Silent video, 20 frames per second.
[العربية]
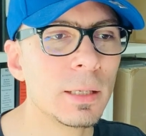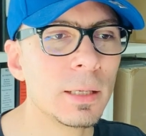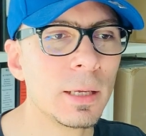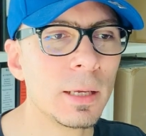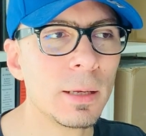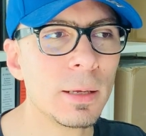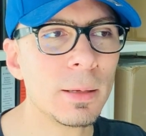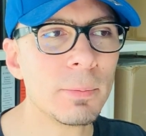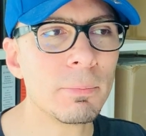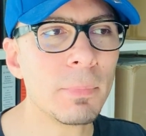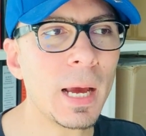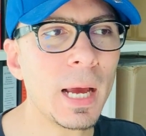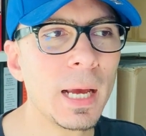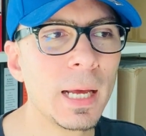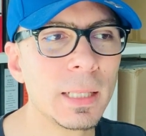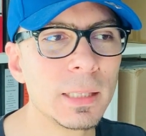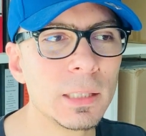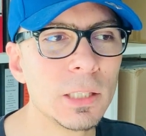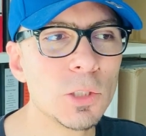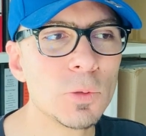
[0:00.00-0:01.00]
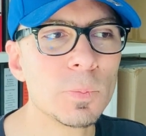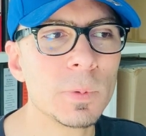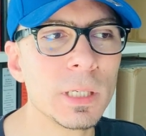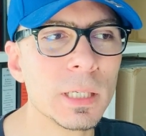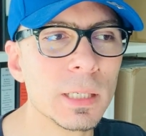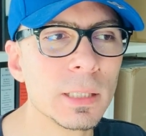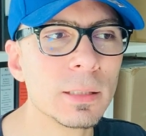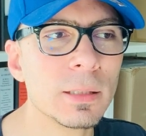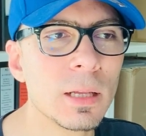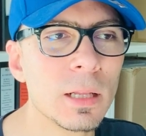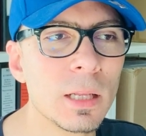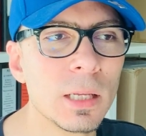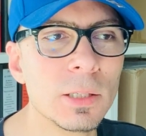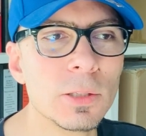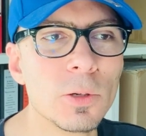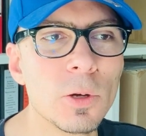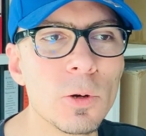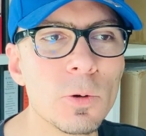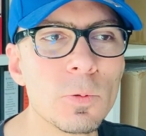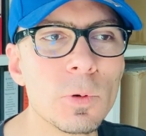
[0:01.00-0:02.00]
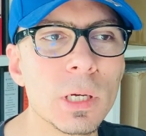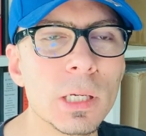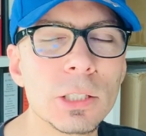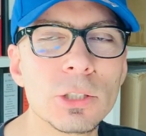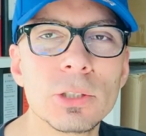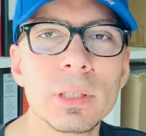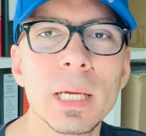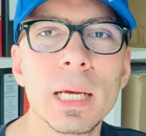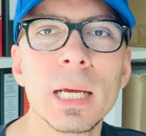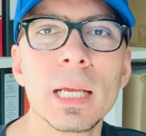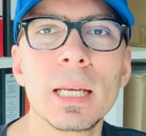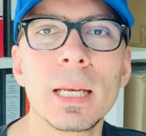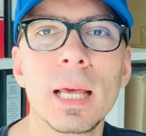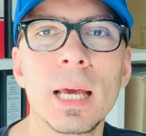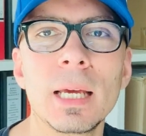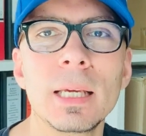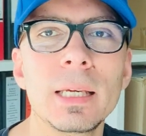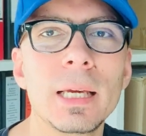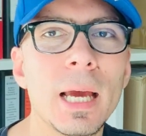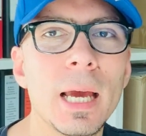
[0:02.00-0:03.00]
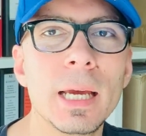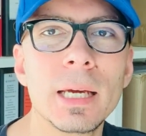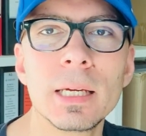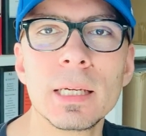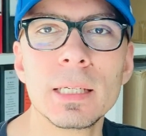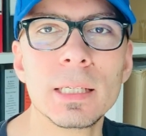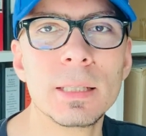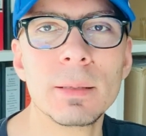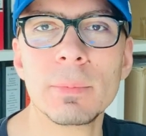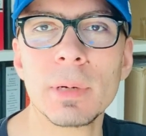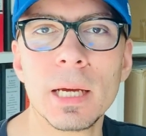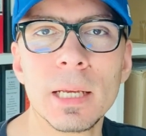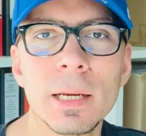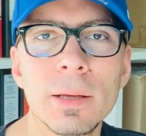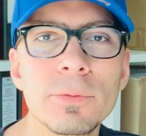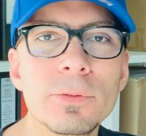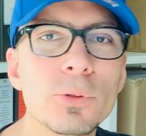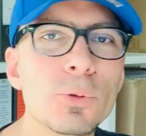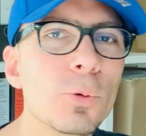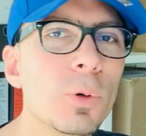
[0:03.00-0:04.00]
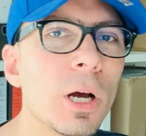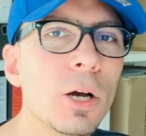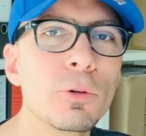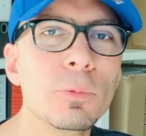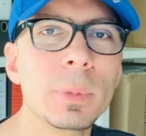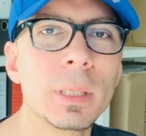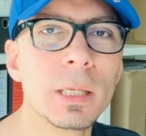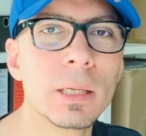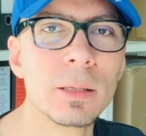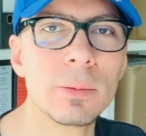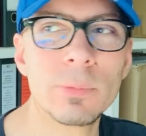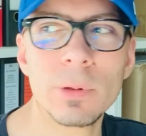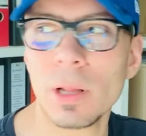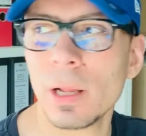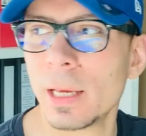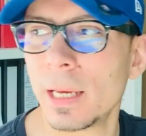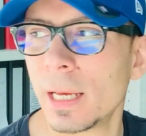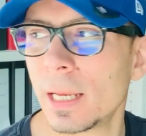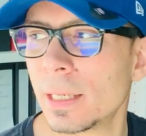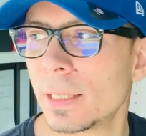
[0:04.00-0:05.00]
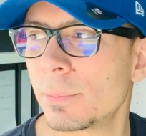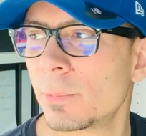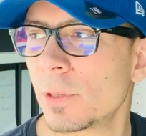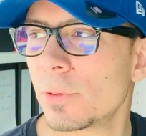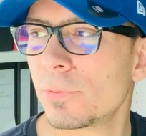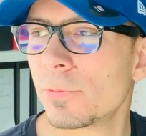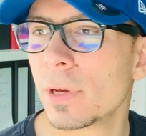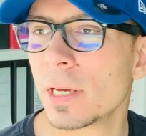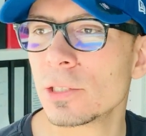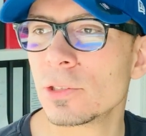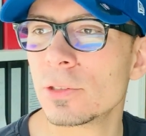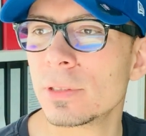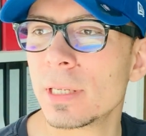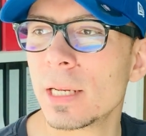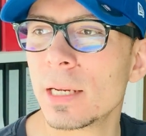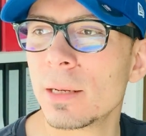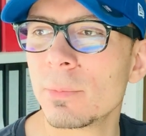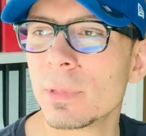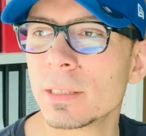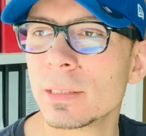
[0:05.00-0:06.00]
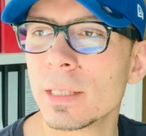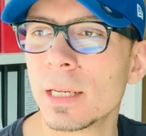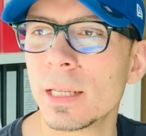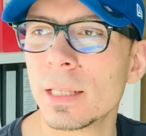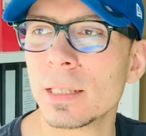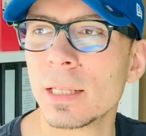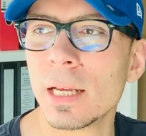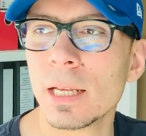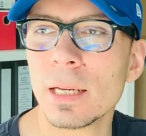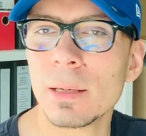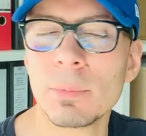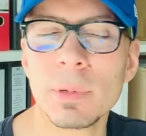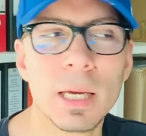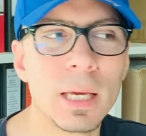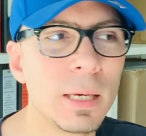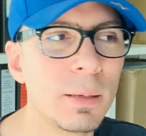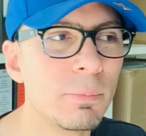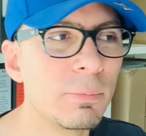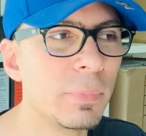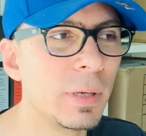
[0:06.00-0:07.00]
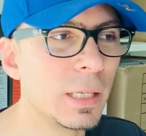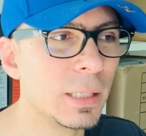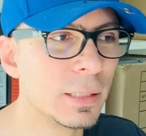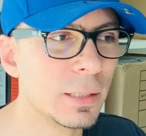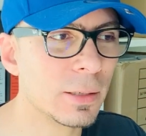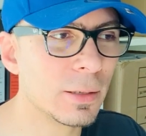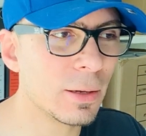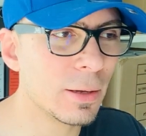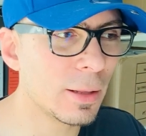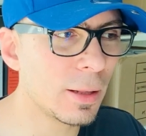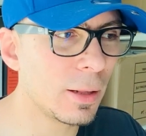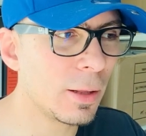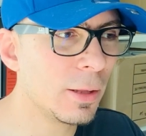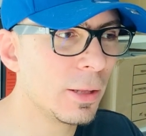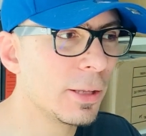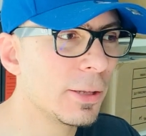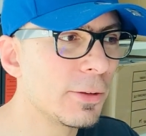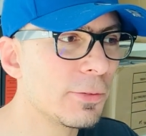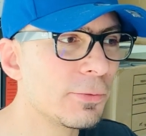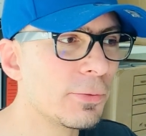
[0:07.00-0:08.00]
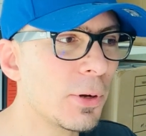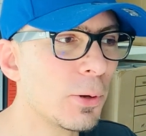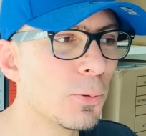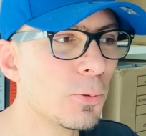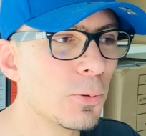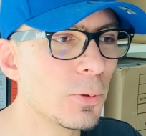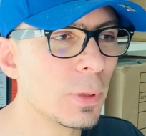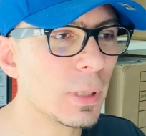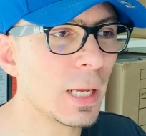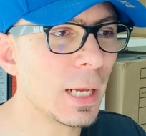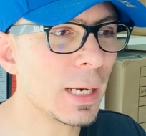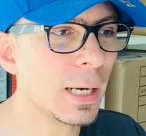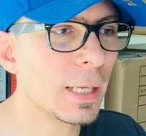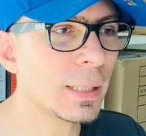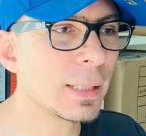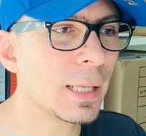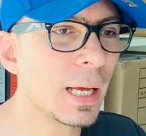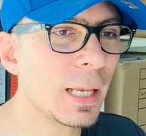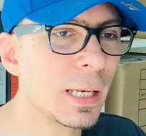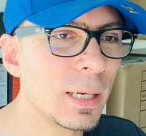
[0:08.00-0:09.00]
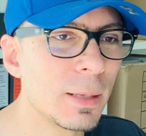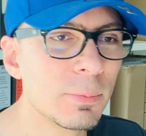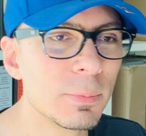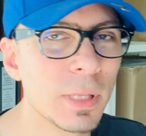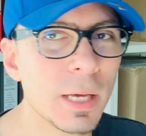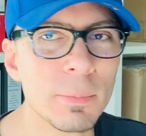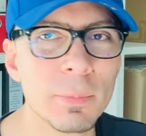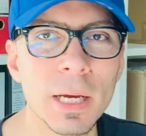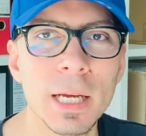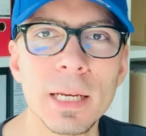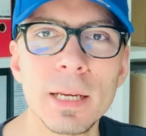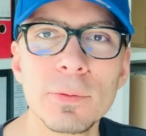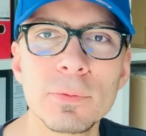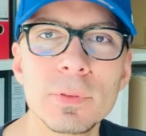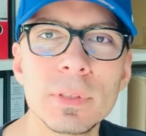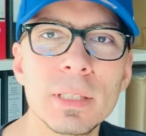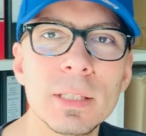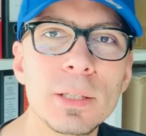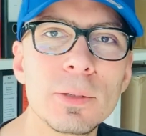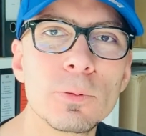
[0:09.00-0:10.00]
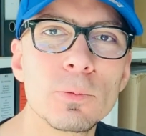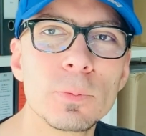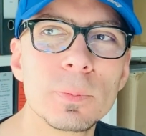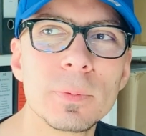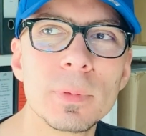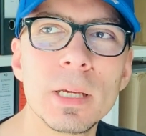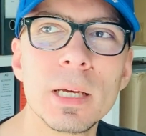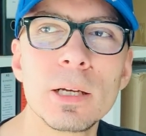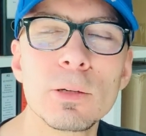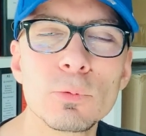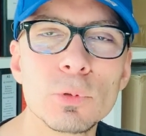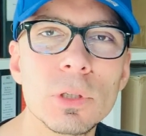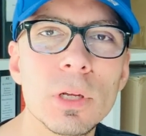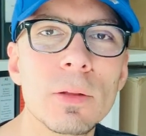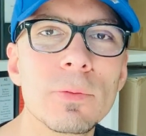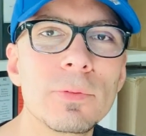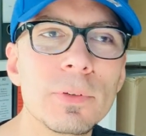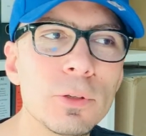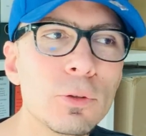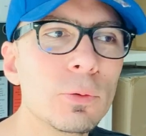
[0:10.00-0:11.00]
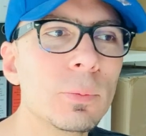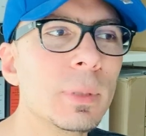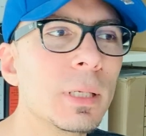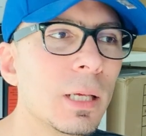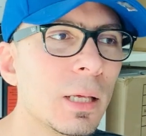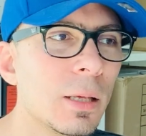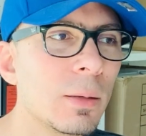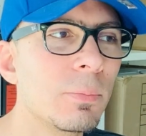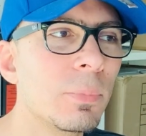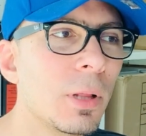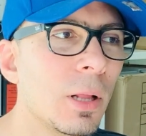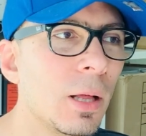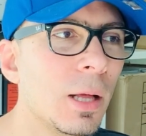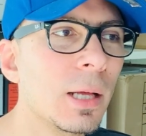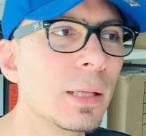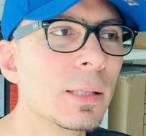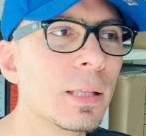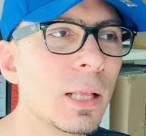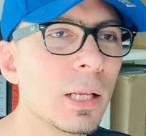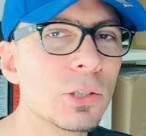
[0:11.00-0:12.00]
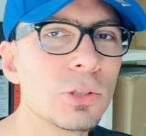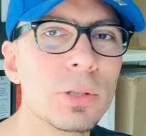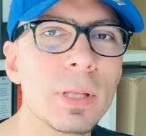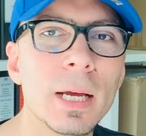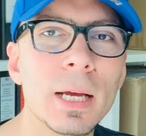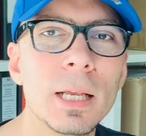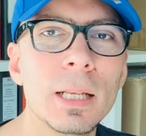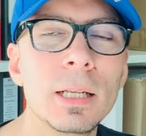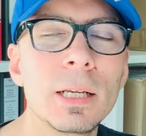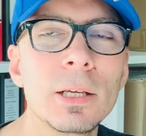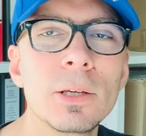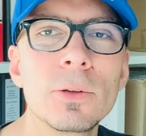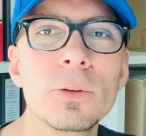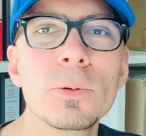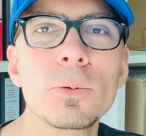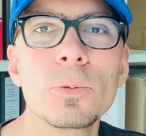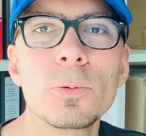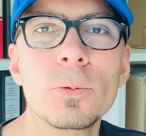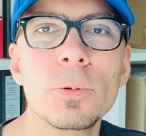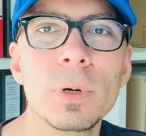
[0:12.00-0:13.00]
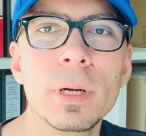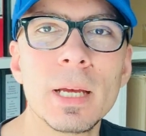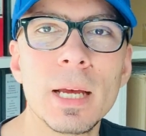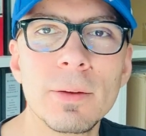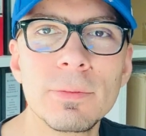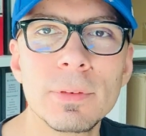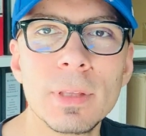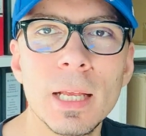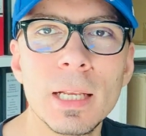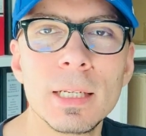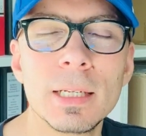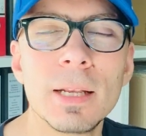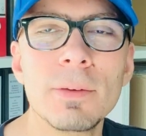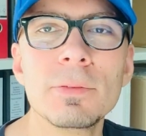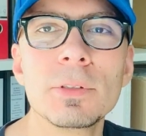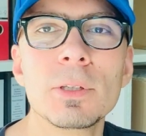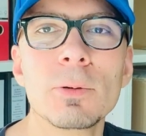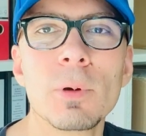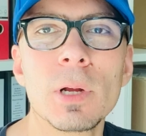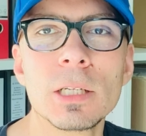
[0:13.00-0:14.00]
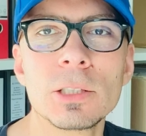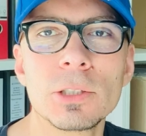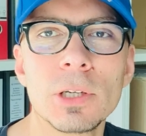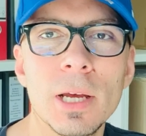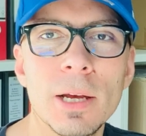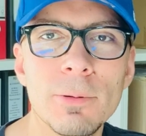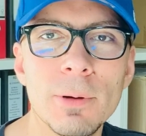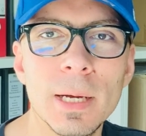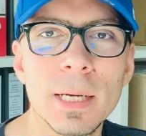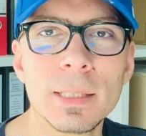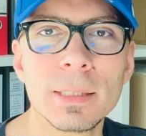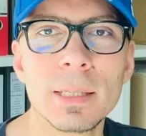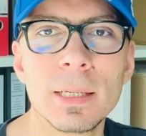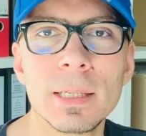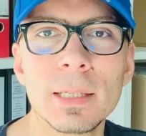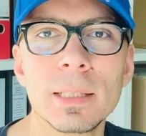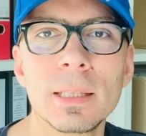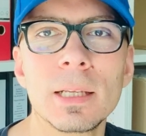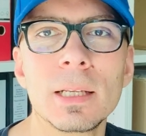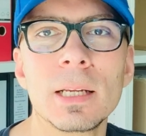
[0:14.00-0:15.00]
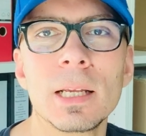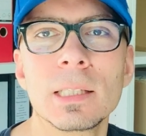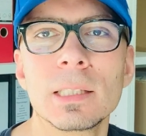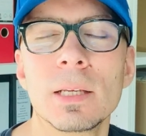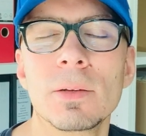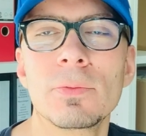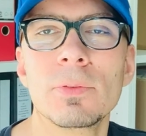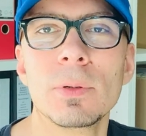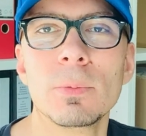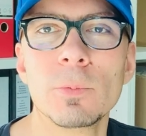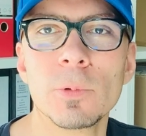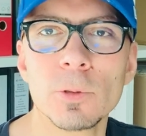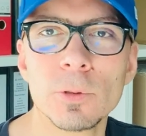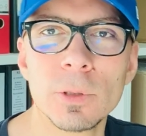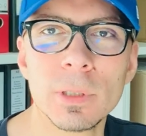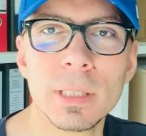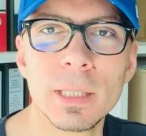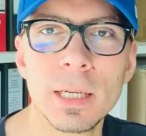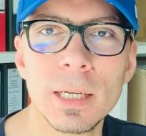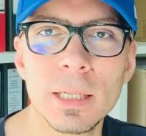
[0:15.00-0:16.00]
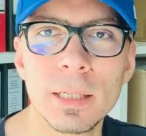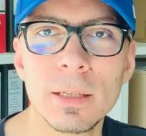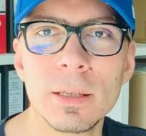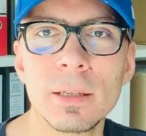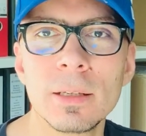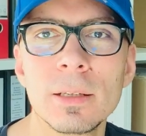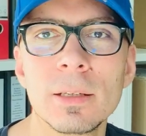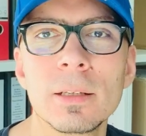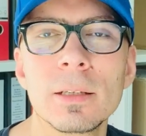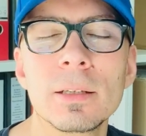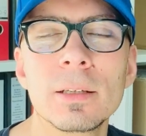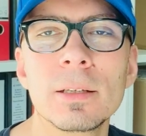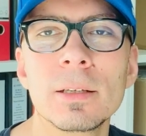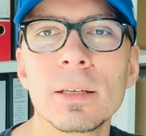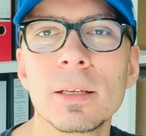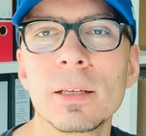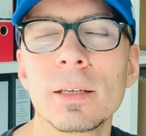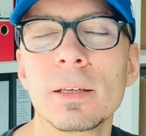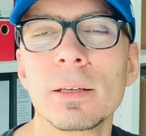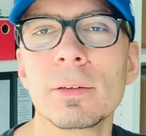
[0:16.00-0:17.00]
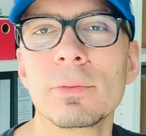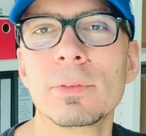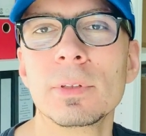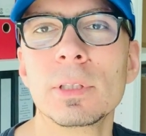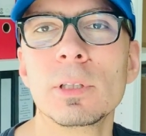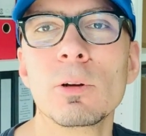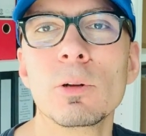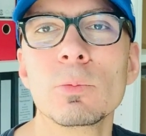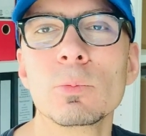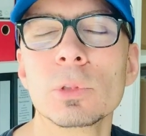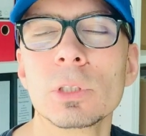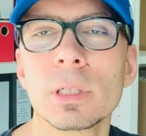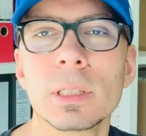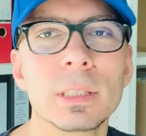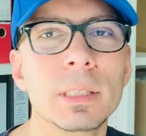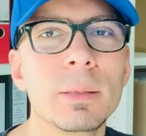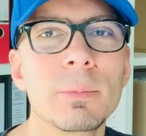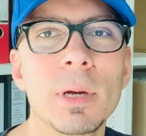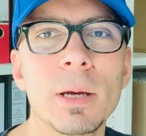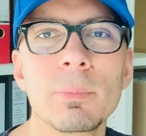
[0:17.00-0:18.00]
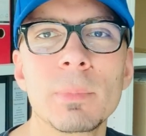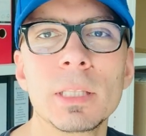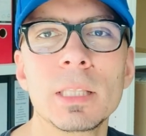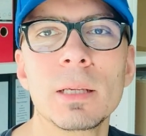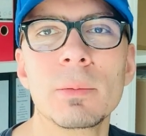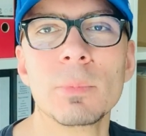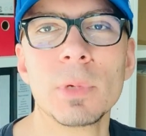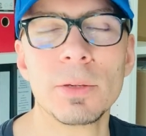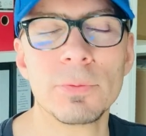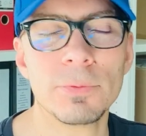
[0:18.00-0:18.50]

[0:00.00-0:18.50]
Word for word: آه، محدش بيقدر ان هو يشتغل اي حاجة كده مع نفسه او بالخبرة يعني ما ينفعش ان انا مثلا انا بحب النجارة فاقول انا هتعلم ده مع نفسي وبتاع مش عارف ايه وبالخبرة هقدر اشتغل وافتح لنفسي ورشة او حاجة زي كده للأسف الموضوع ده هنا آه، في الدول المتقدمة عامة ما